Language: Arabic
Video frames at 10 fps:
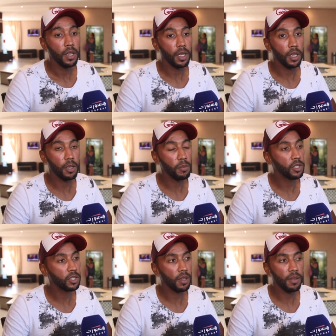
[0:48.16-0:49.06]
آه، كما
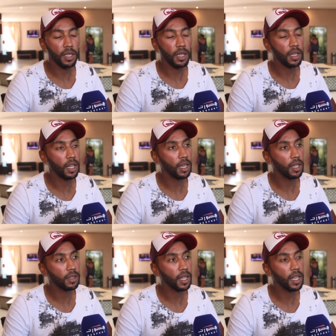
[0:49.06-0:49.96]
شتي سيطرنا
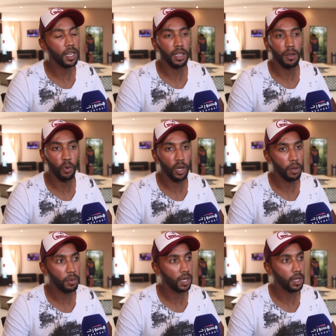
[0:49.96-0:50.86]
على طيله
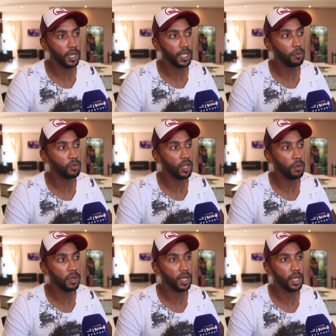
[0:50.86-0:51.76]
المقابله يعني من
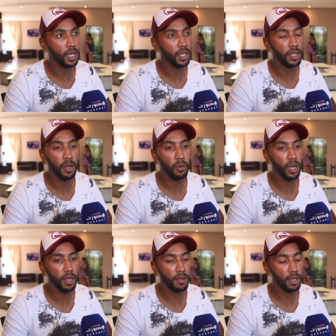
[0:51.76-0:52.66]
جميع
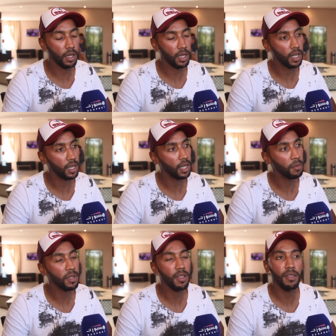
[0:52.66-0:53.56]
النواحي سيطرنا عليها
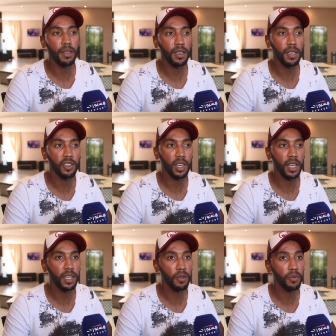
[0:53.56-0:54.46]
ما تاثلناش
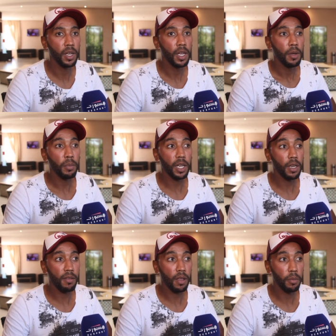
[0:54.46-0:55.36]
الهدف
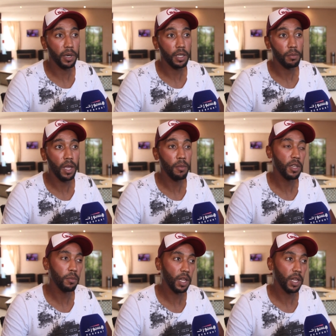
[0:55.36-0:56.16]
بقينا صابرين مامنين